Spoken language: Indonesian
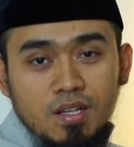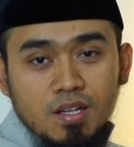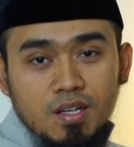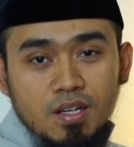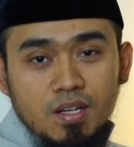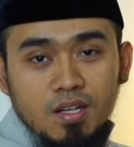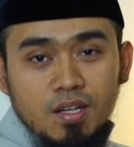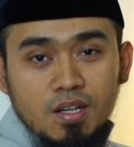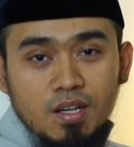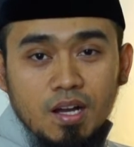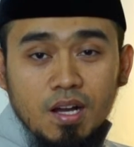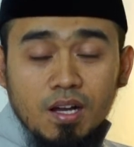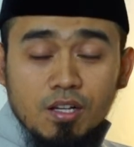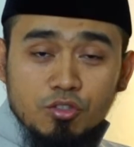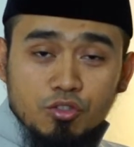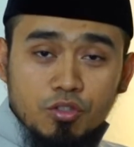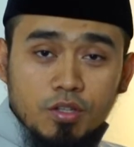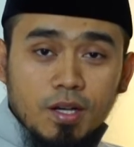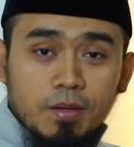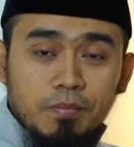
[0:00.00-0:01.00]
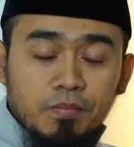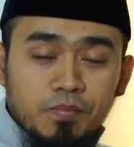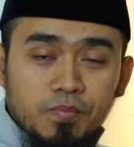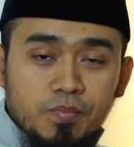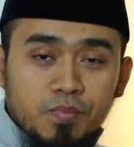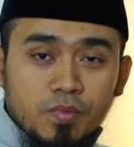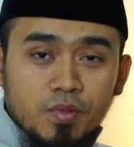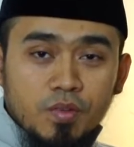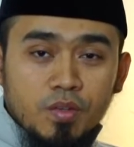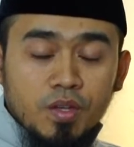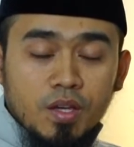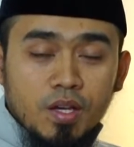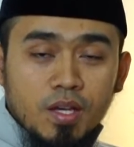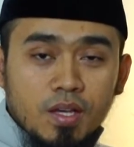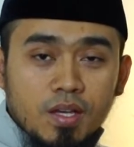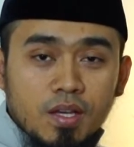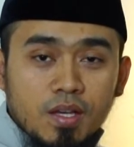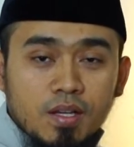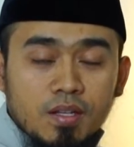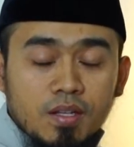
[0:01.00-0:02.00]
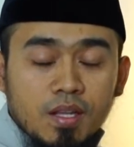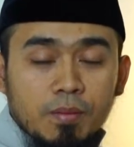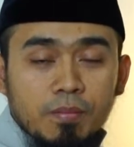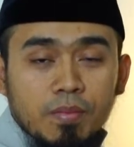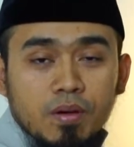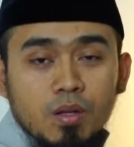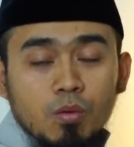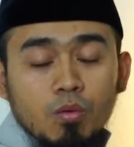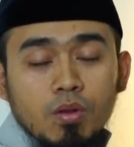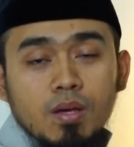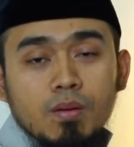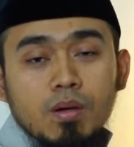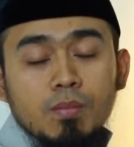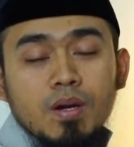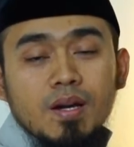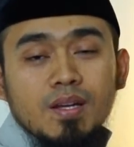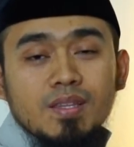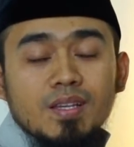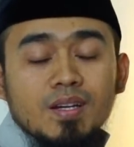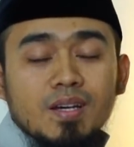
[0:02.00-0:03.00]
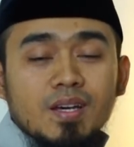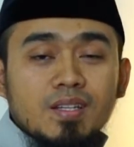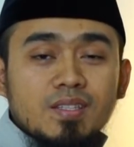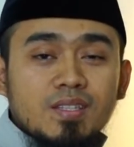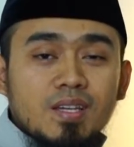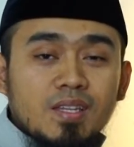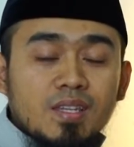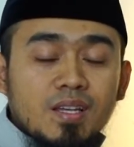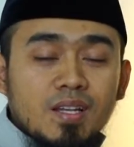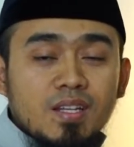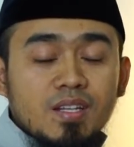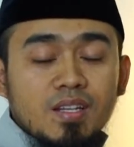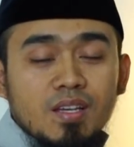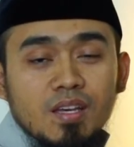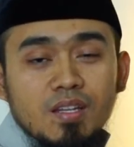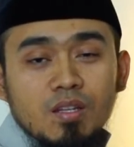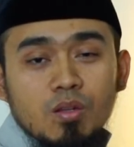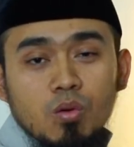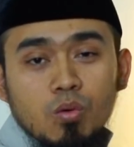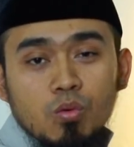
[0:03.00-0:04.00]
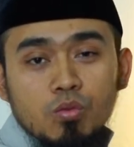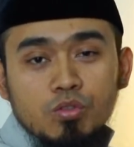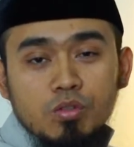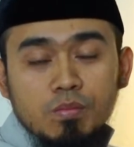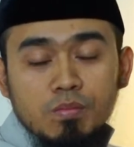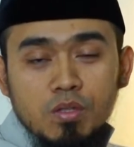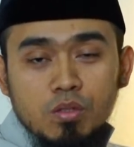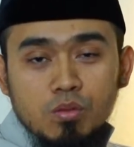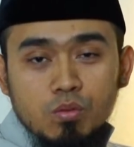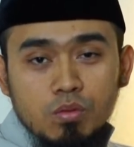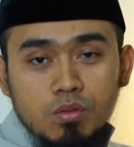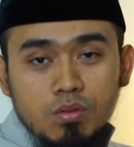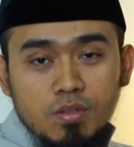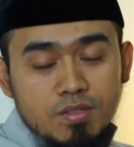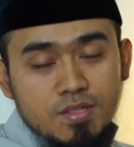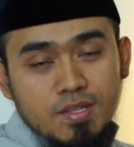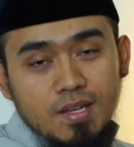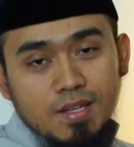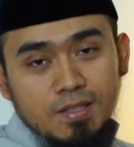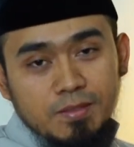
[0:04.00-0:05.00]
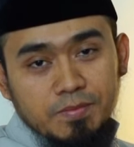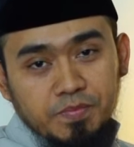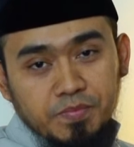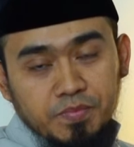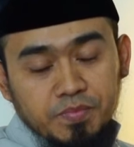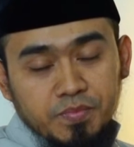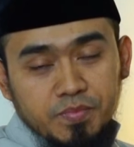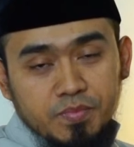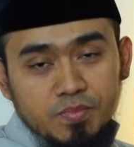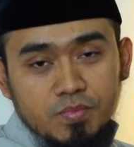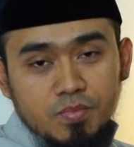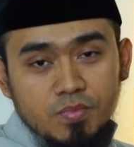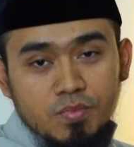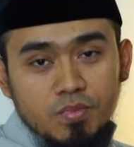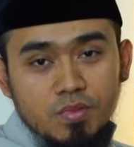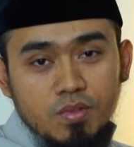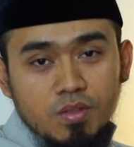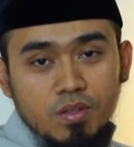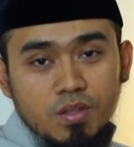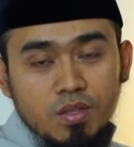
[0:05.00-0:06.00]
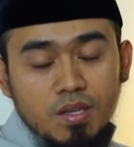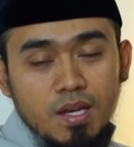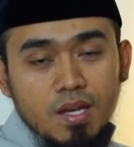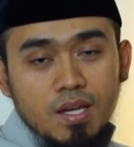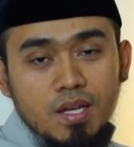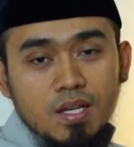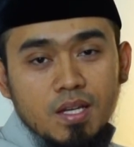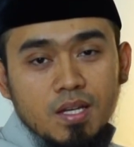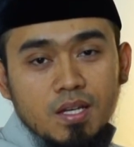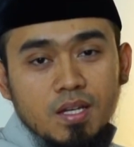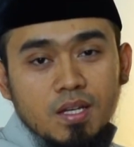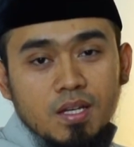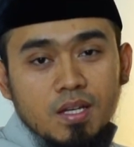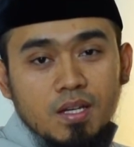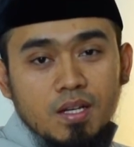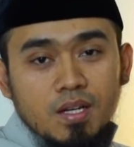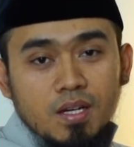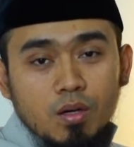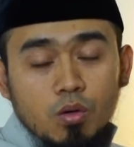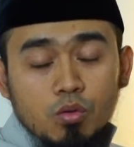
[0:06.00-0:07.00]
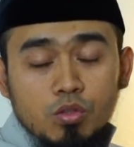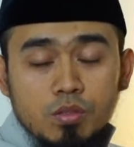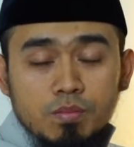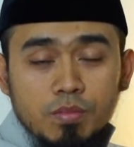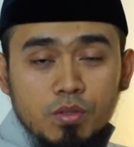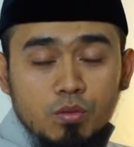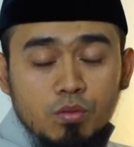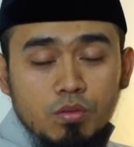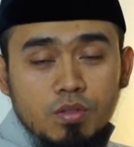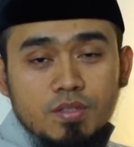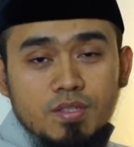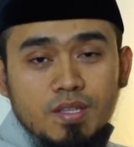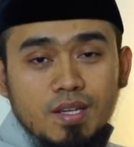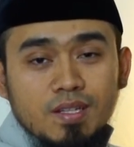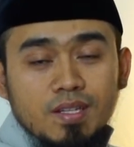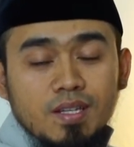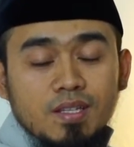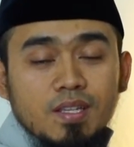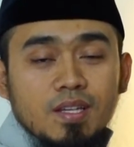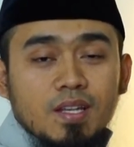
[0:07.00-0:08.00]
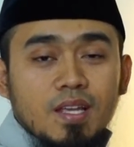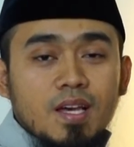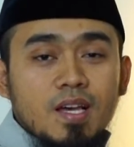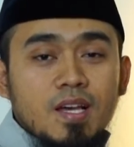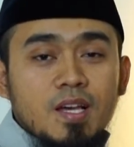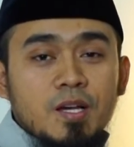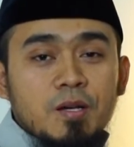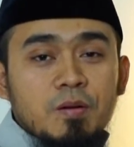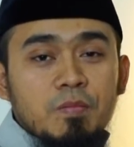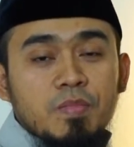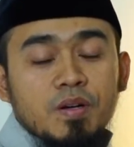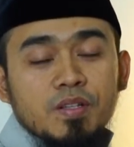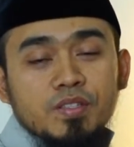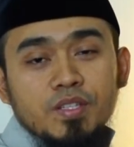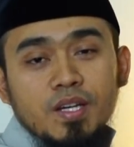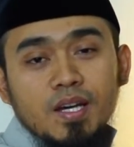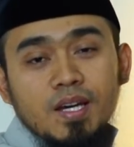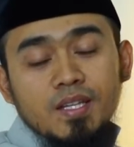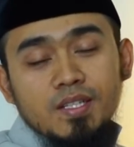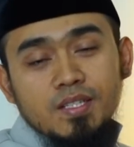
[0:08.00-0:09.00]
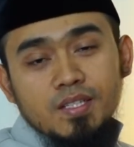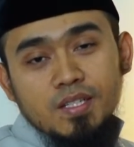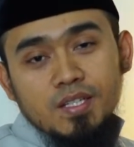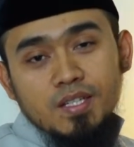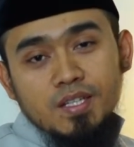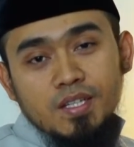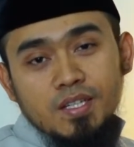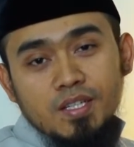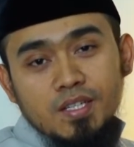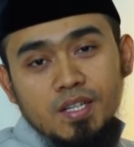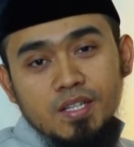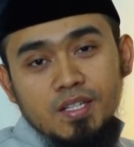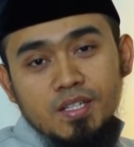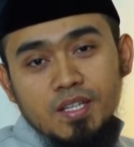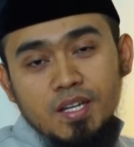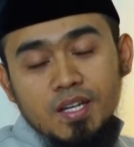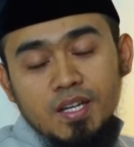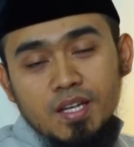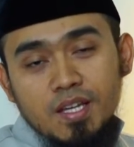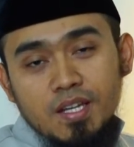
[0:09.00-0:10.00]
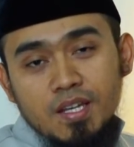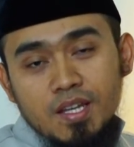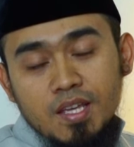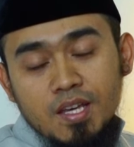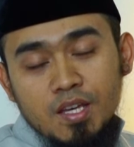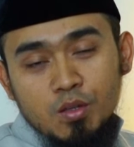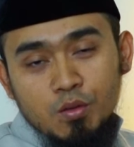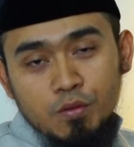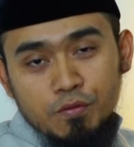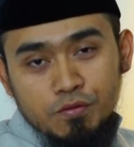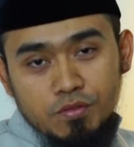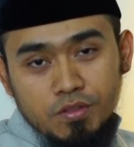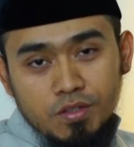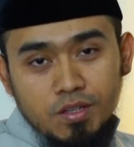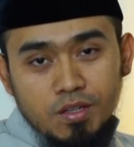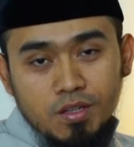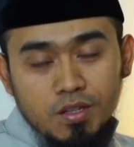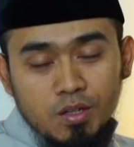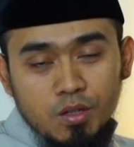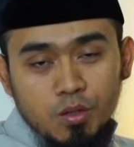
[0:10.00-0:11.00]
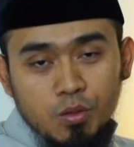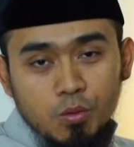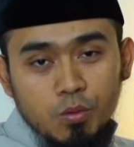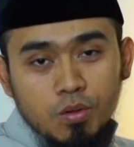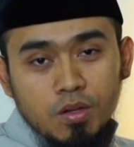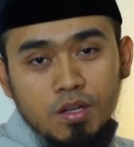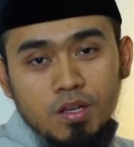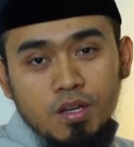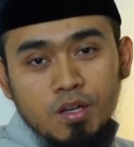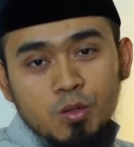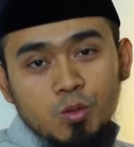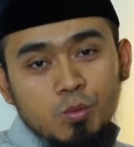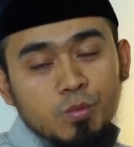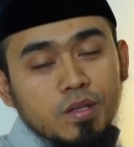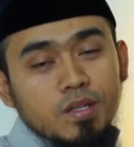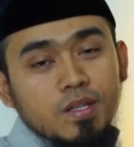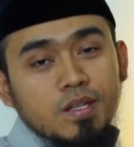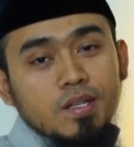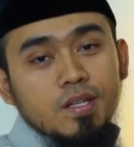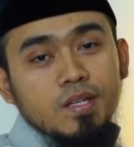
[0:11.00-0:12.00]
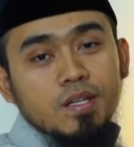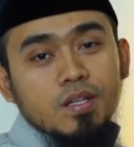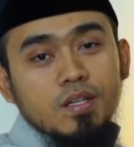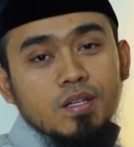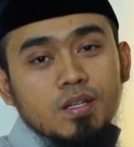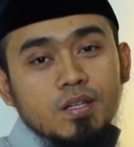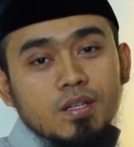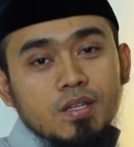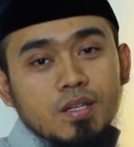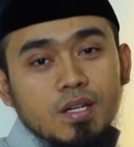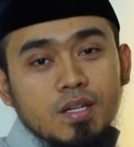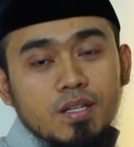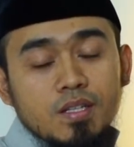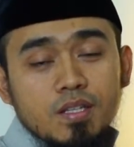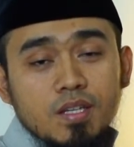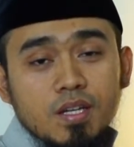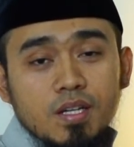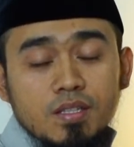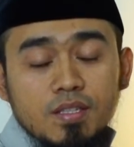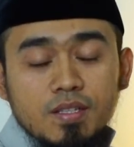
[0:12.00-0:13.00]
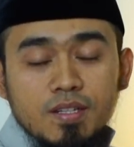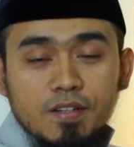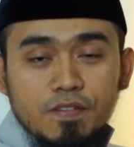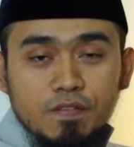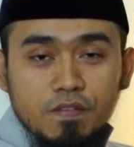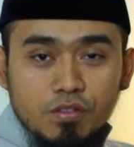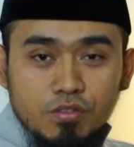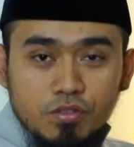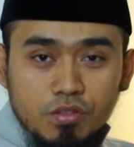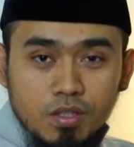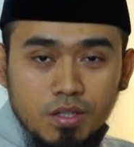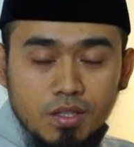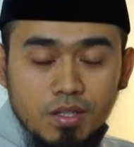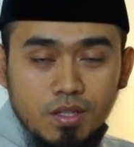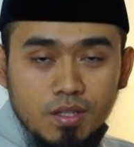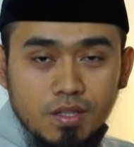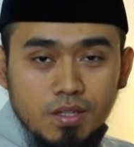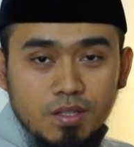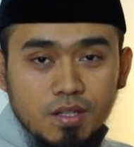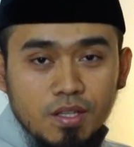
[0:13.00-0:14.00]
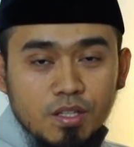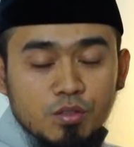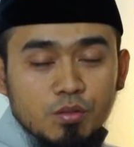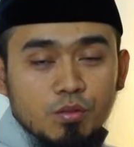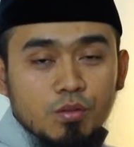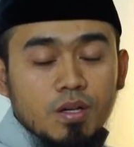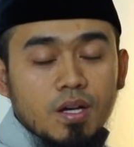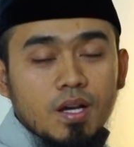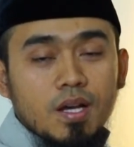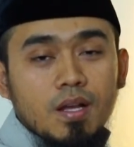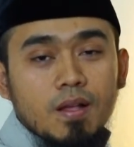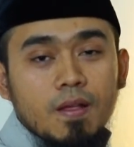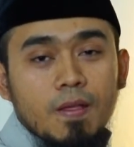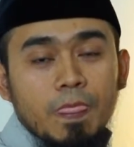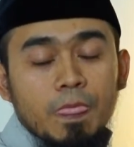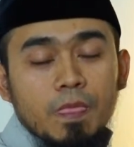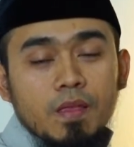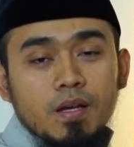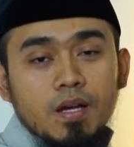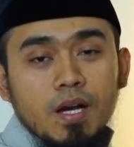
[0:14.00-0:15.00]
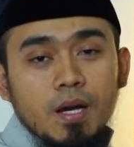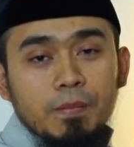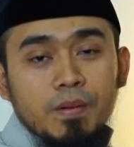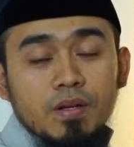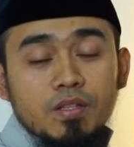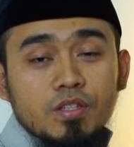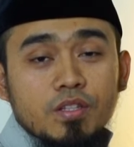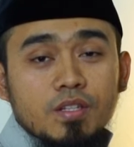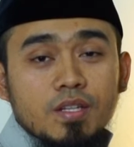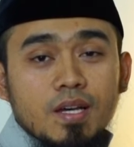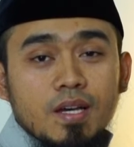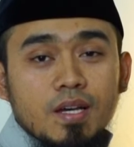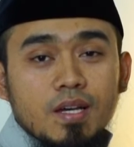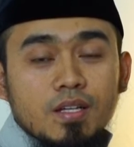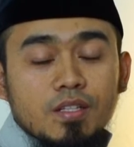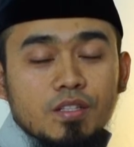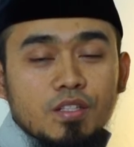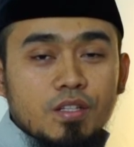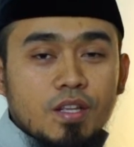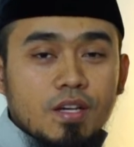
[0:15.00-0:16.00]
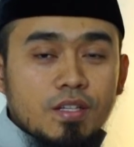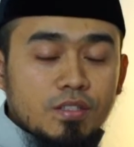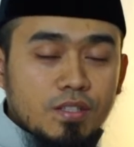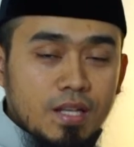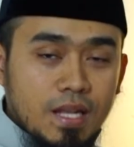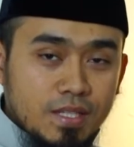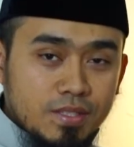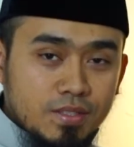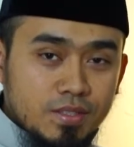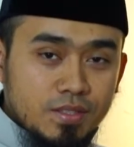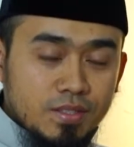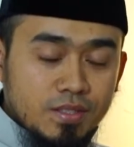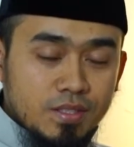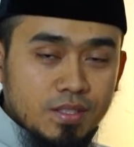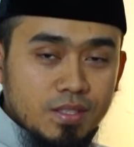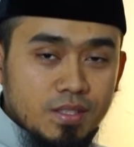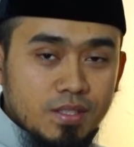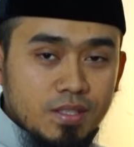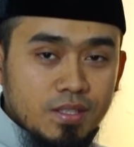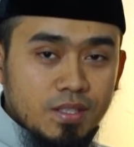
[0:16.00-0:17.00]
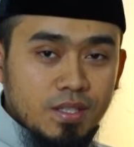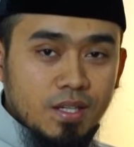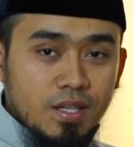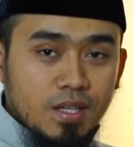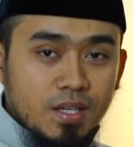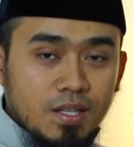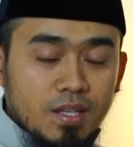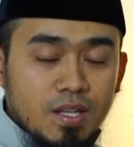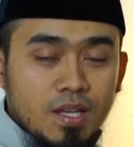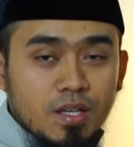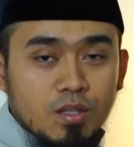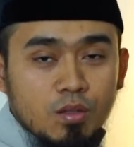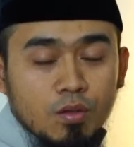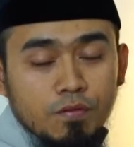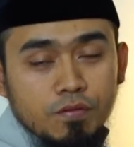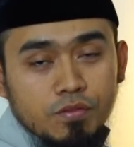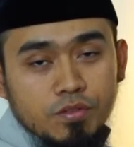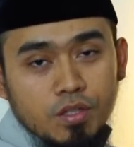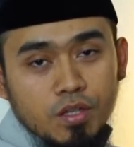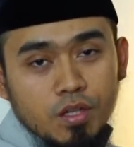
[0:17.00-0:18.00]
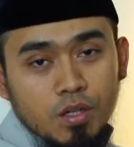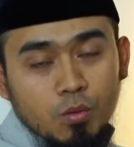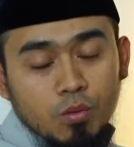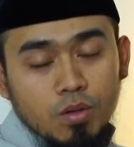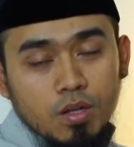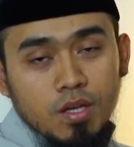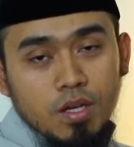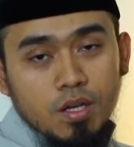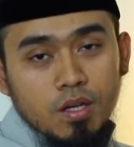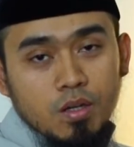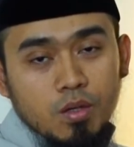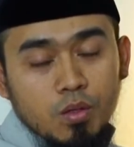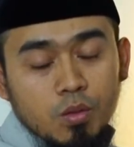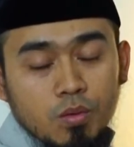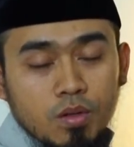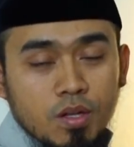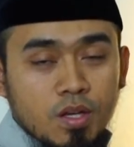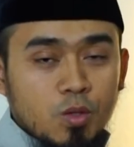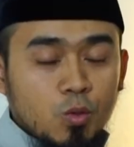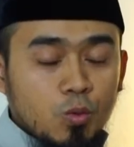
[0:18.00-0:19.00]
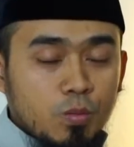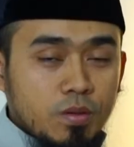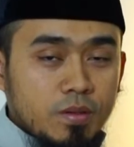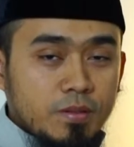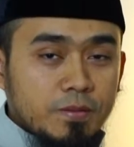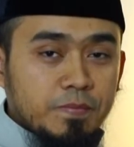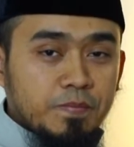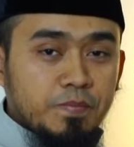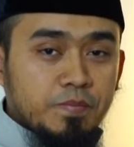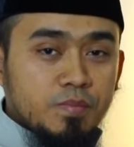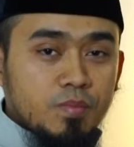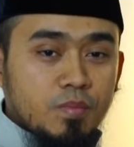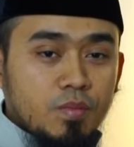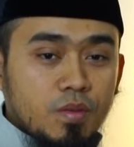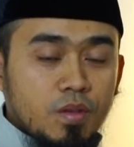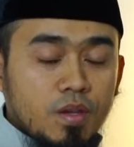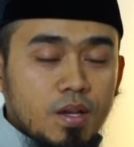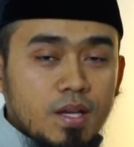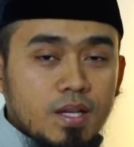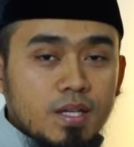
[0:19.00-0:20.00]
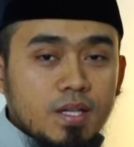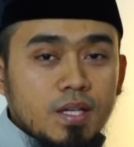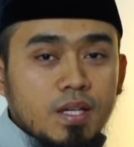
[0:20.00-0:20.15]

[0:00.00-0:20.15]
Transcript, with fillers: uh, ajam ya dan para ulama mengatakannya adalah dengan ujmatul lisan. Ya. Uh, ujmatul lisan adalah bacaan yang dia la yufsih wa la yubin. Ya, dia tidak fasih dan juga apa tidak tidak jelas. Ya, la yufsih wa la, wa la yubin. Ya.